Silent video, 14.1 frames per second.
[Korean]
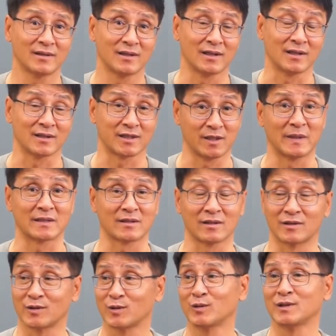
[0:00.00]
어, 집에서.
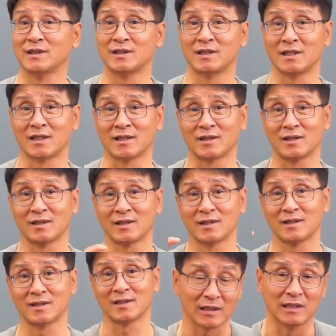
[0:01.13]
그리고 이제
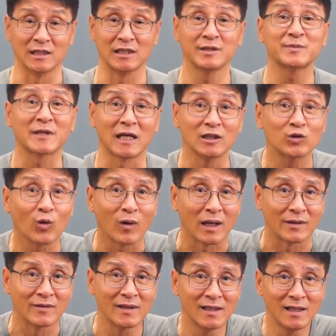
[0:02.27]
한 24일
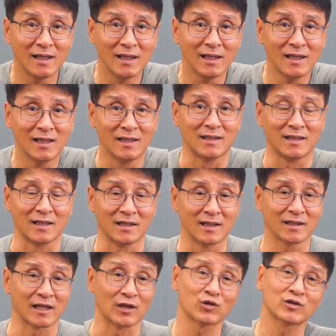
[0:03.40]
동안 예,
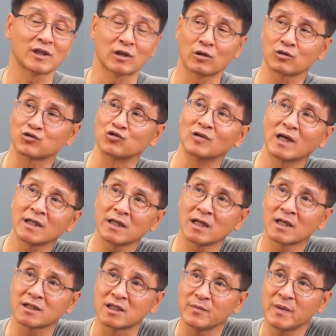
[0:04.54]
계속 차고
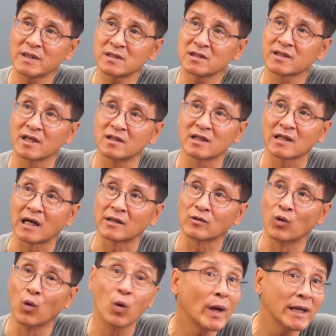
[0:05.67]
중간에 GPS를 켠 건 한
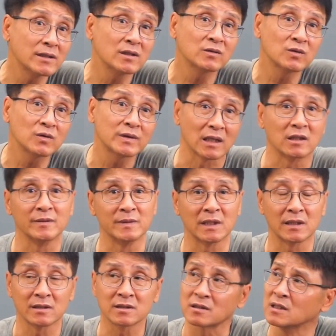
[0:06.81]
5회 정도 될 겁니다.
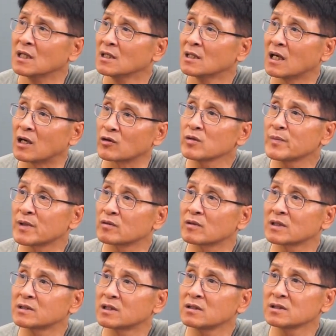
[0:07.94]
그래서 하루에 평균
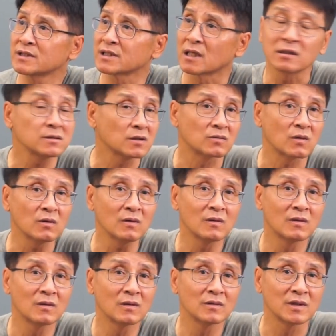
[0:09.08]
한 8시간 정도?
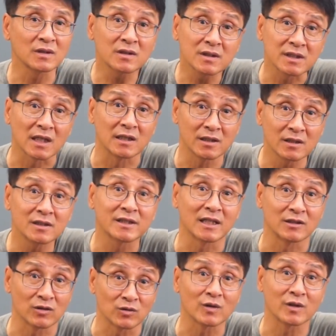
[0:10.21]
6시간,
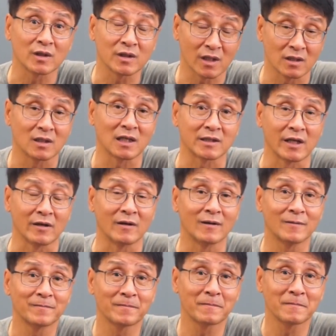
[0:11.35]
8시간 정도 켠 것 같아요.
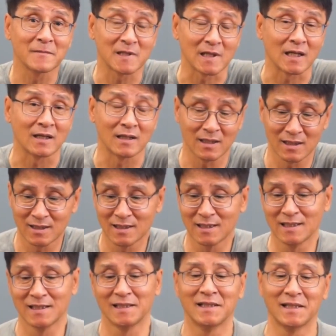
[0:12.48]
제가.
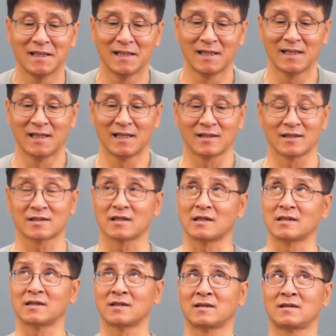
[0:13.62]
그래서
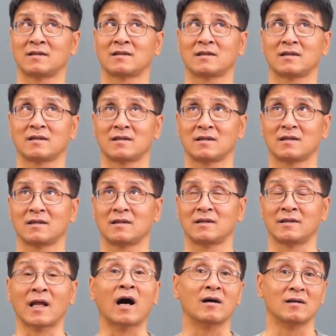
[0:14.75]
한
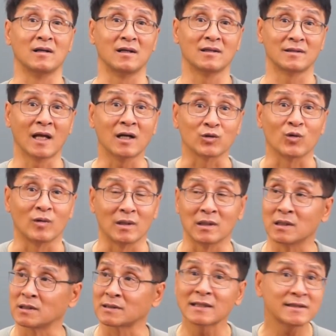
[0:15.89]
나흘, 나흘 동안,
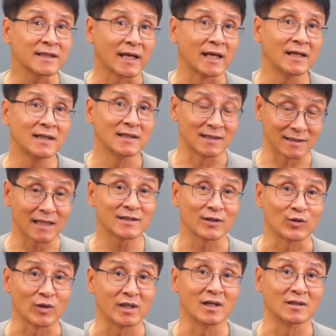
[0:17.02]
아, 닷새, 아, 닷새
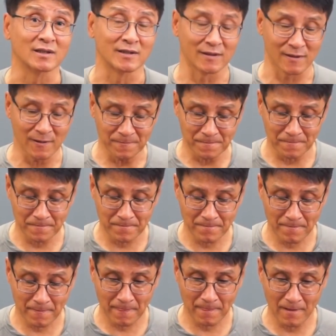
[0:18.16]
동안 켰거든요.
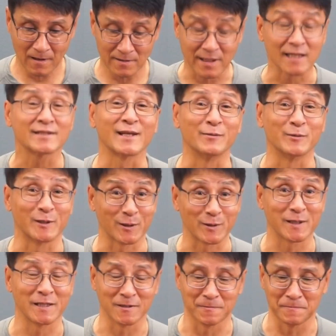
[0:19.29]
테스트 해본다고
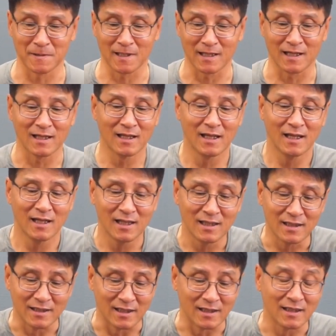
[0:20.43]
켠 겁니다.
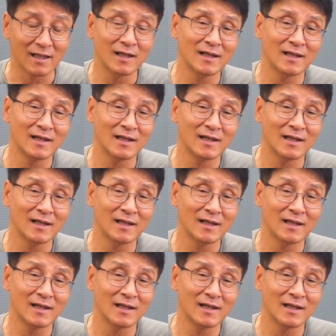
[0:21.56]
예.